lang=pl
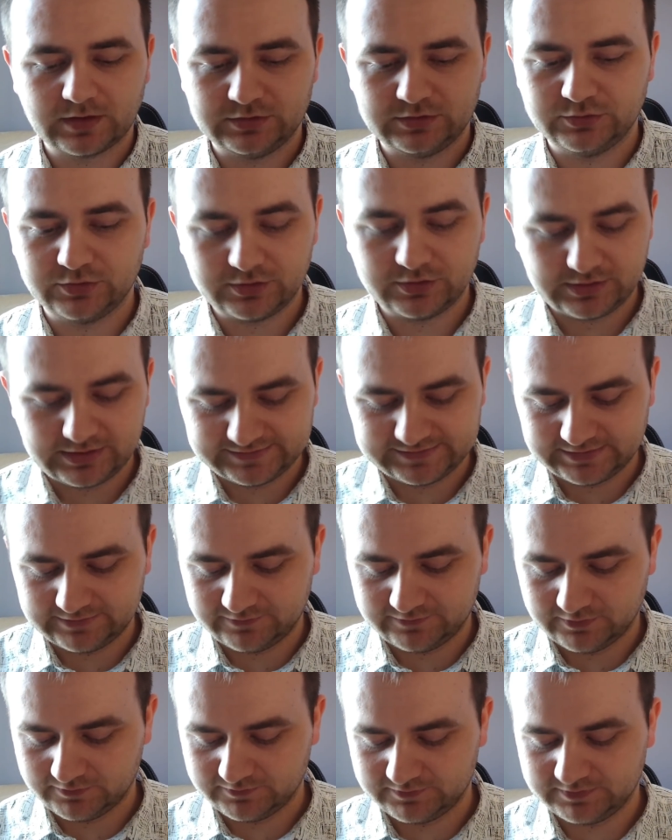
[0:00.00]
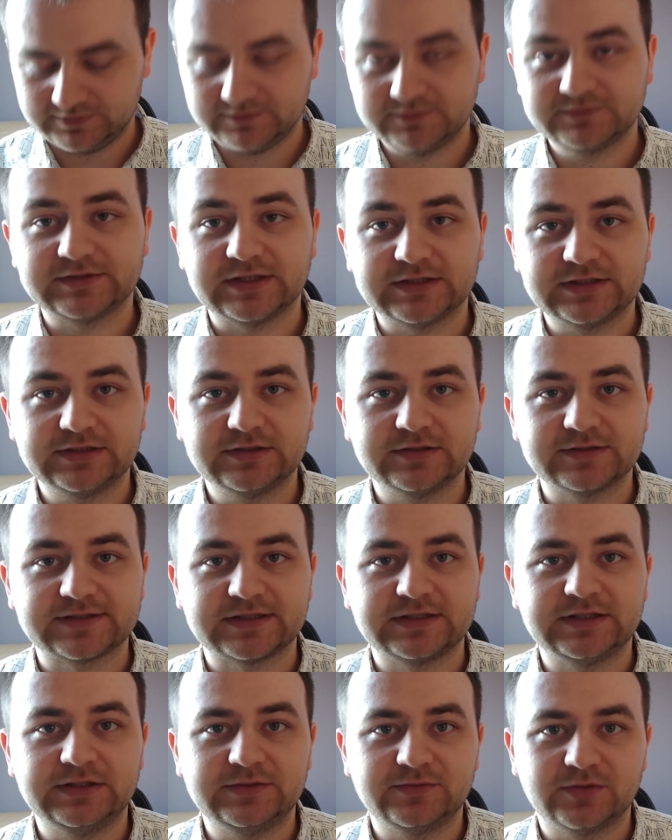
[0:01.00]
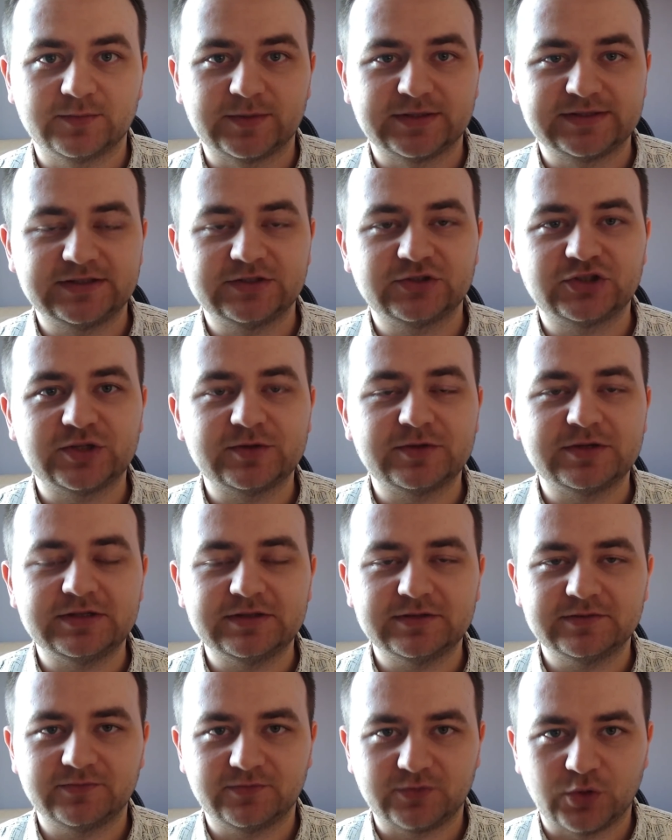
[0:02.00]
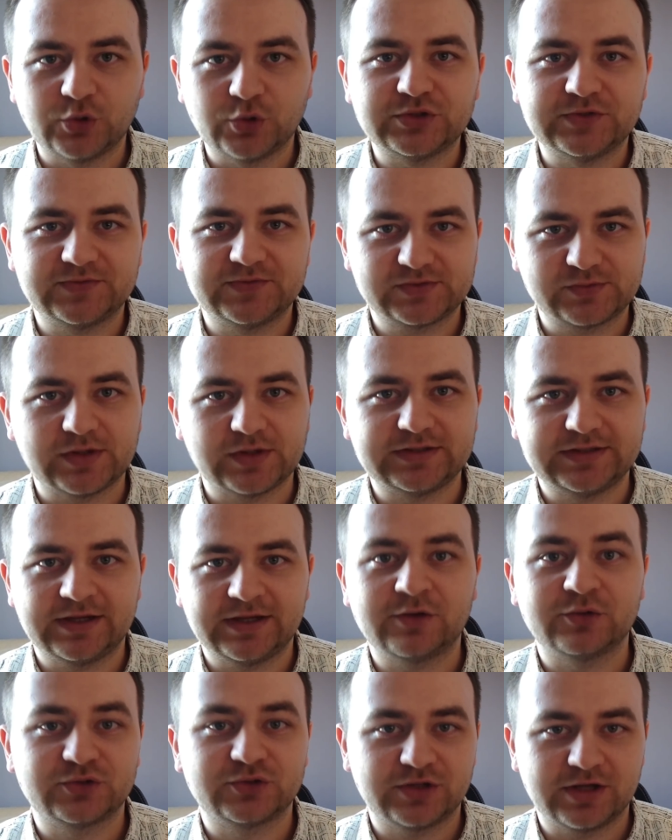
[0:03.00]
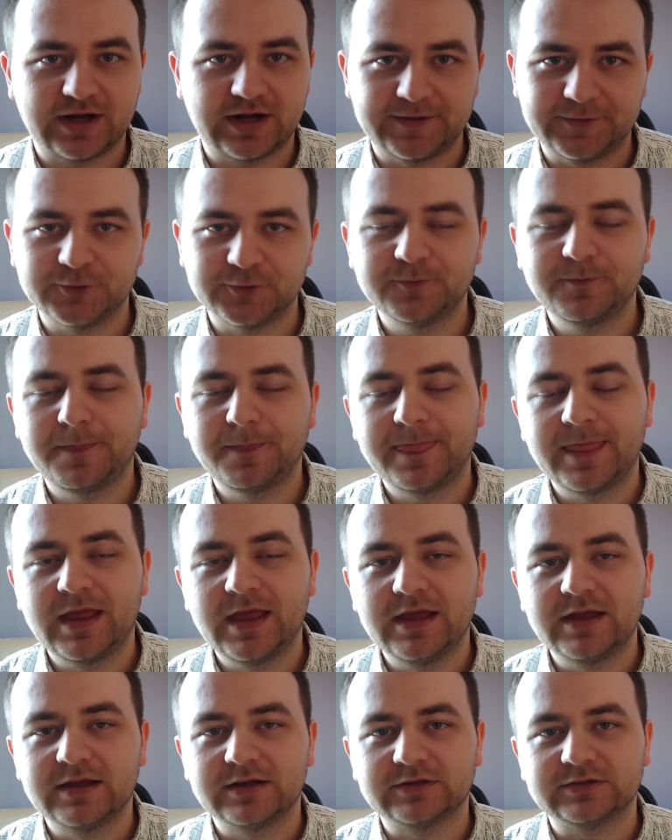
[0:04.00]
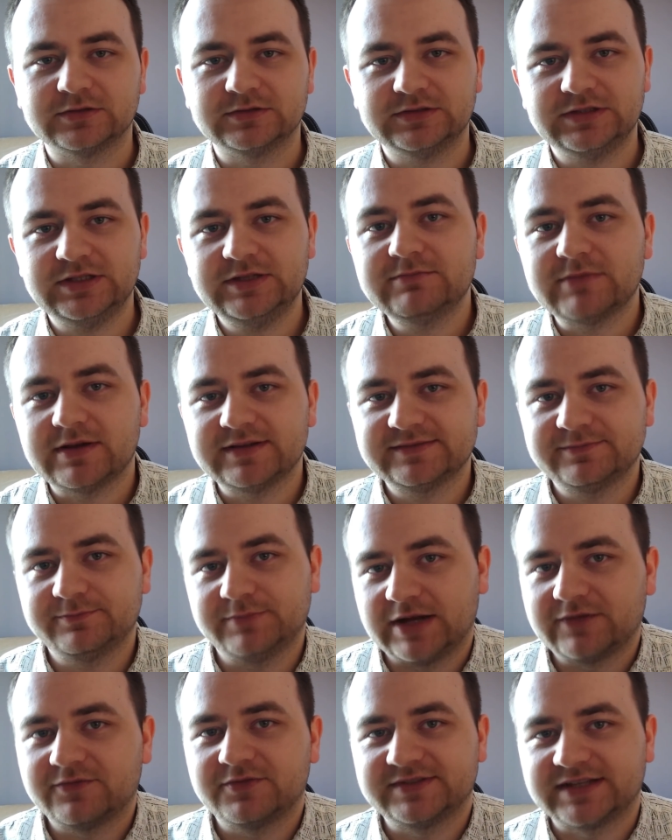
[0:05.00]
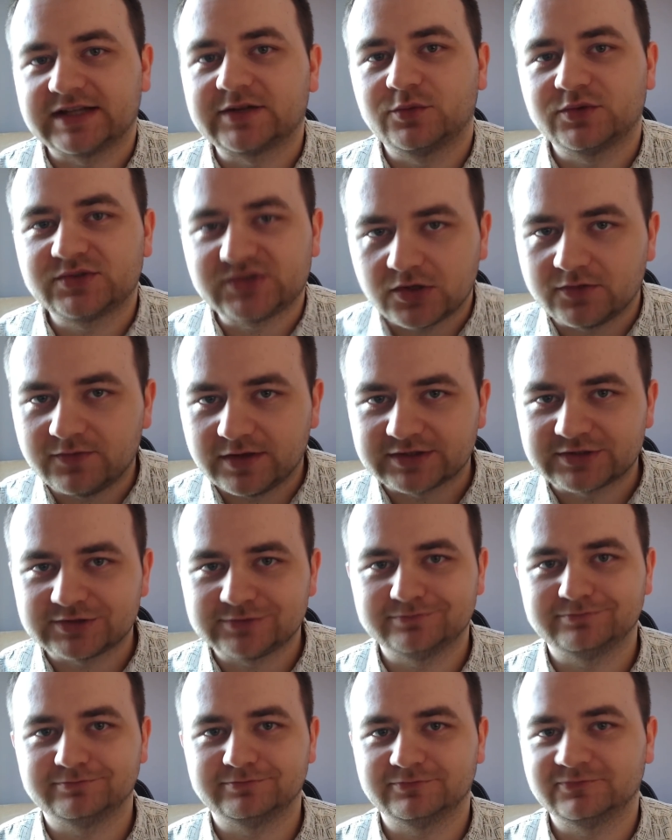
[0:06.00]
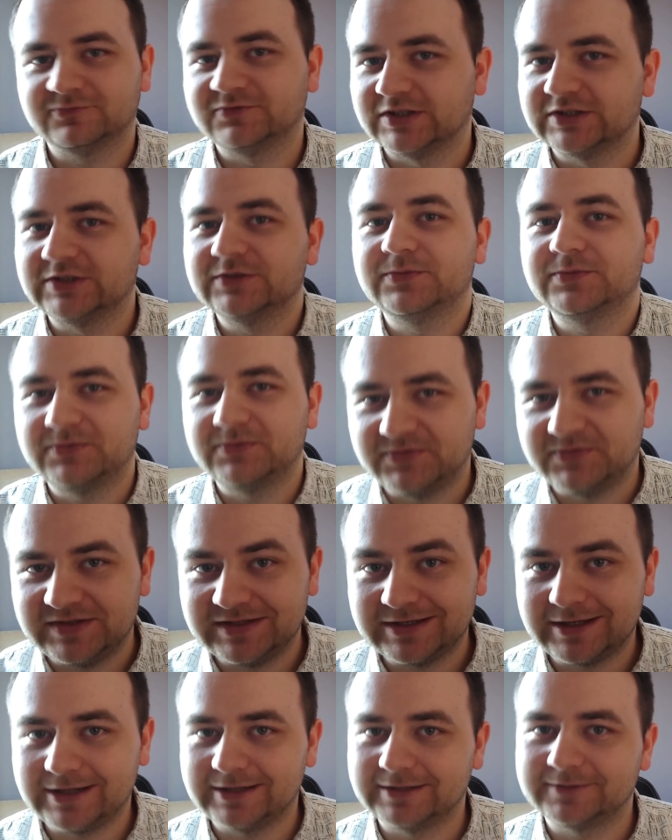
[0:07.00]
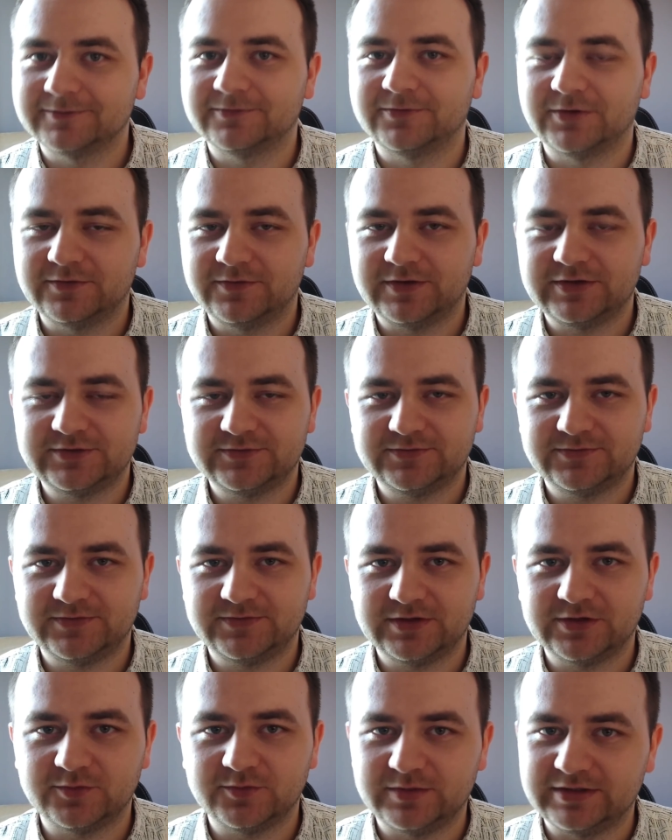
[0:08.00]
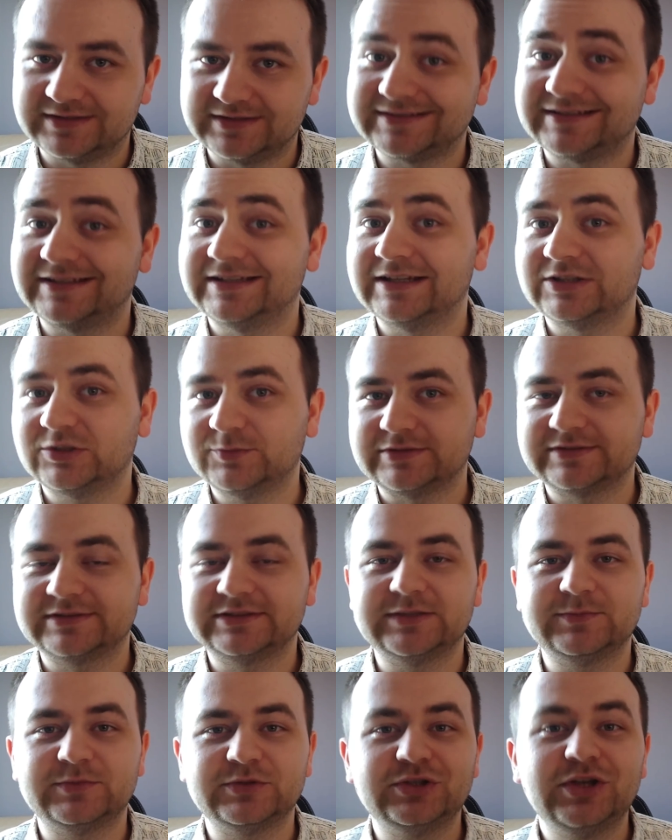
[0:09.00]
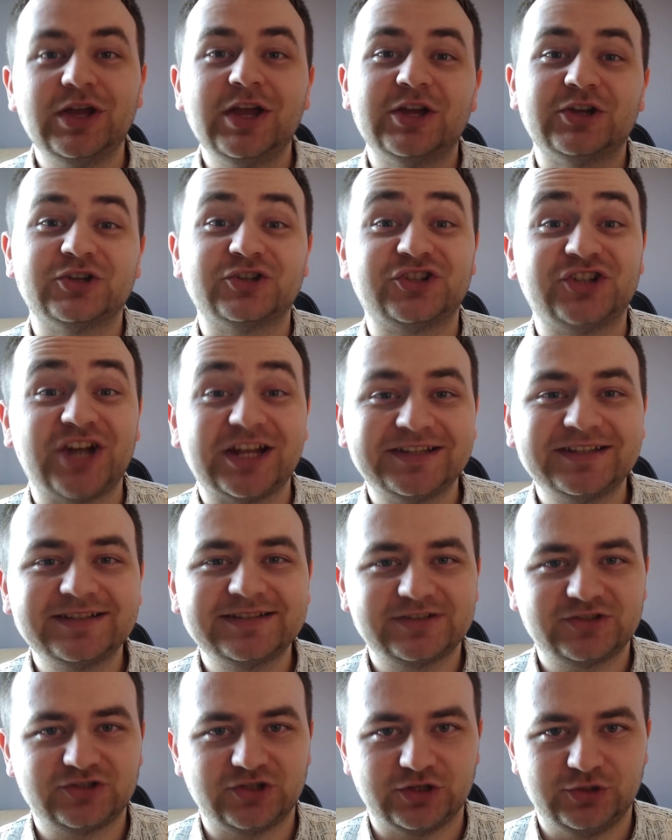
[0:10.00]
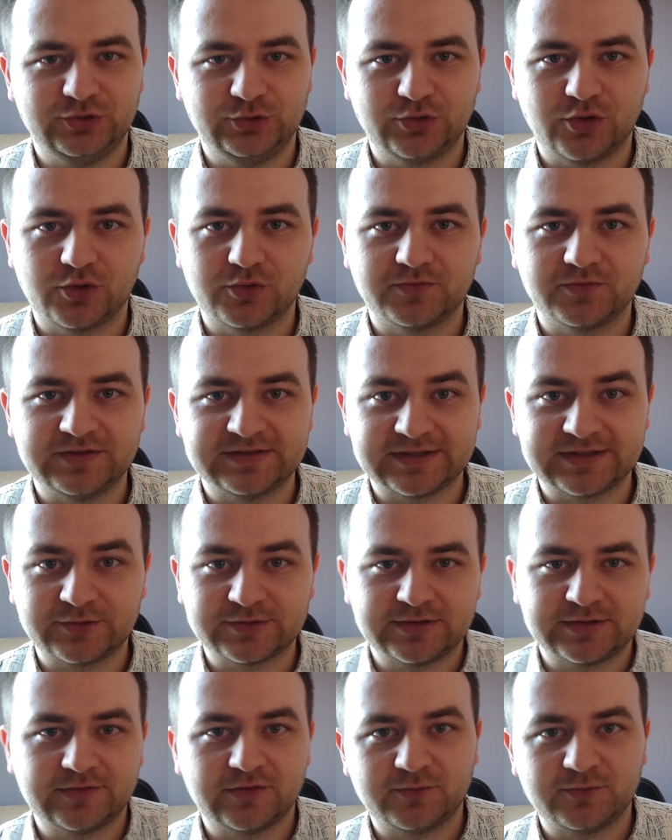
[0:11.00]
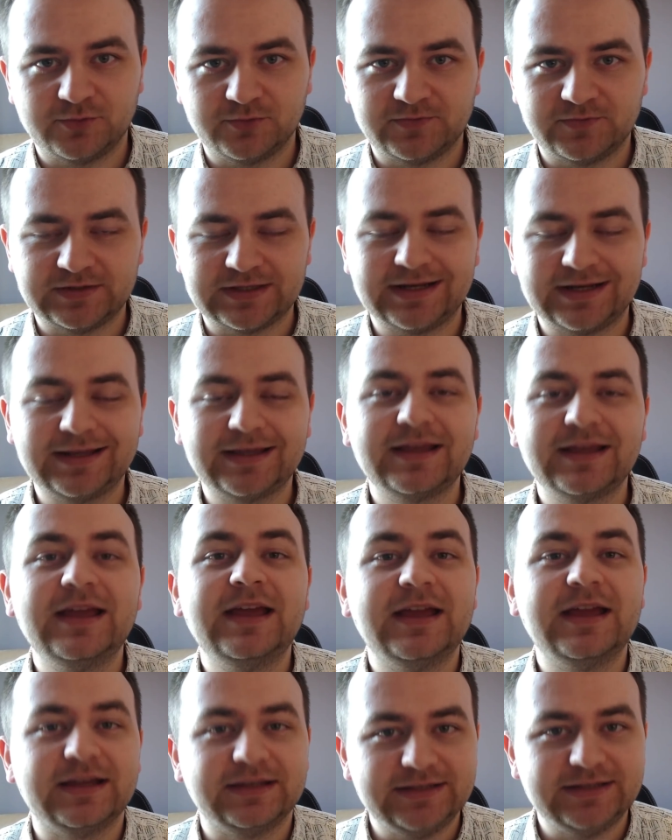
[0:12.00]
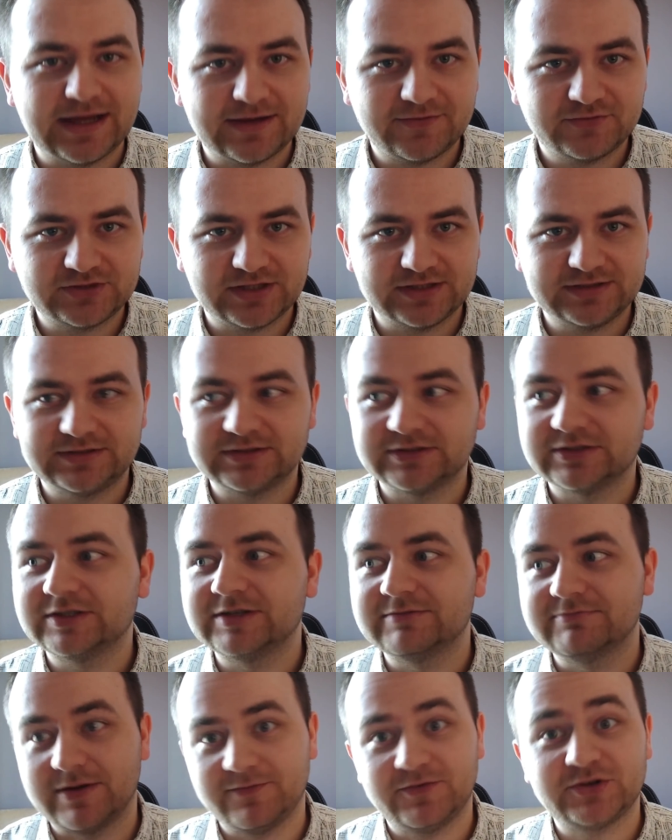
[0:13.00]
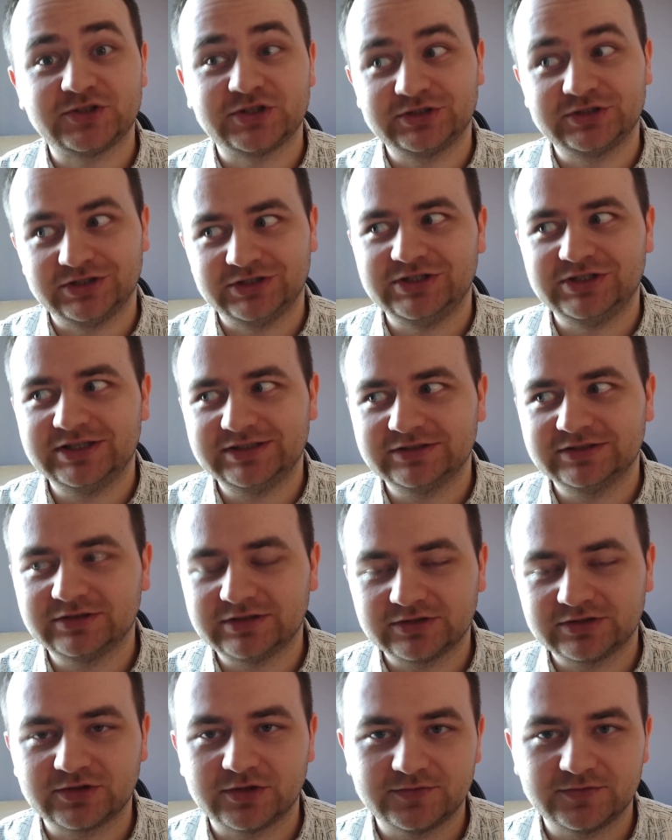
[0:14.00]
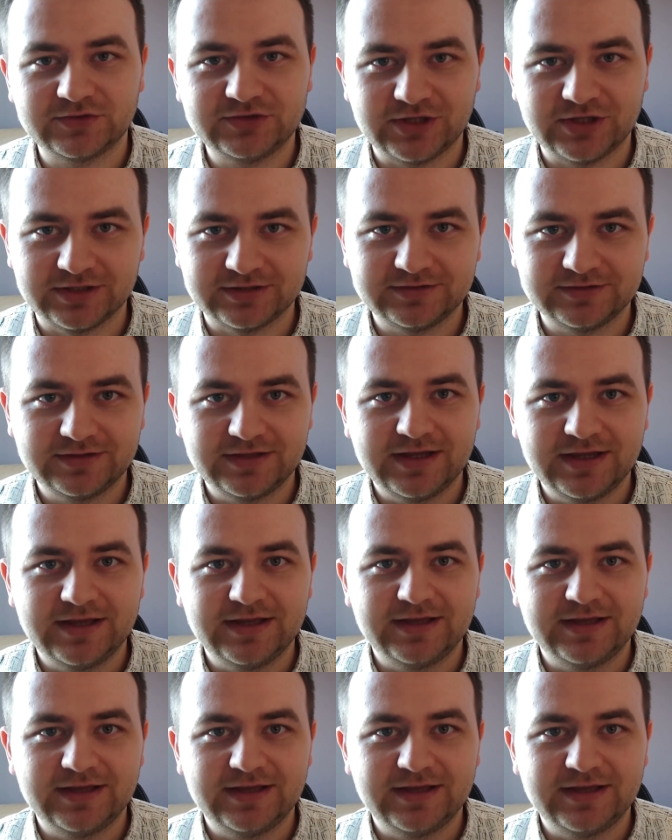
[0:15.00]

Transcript: Juror rezerwowy wtedy dostanie informację, że wchodzi w skład jakiegoś kraju, i ma prawo zagłosować wtedy w finale, wejść w jego miejsce. Natomiast gdyby żaden z trzech jurorów nie zagłosował w półfinale, ja wtedy mam właśnie ten jeden dodatkowy dzień,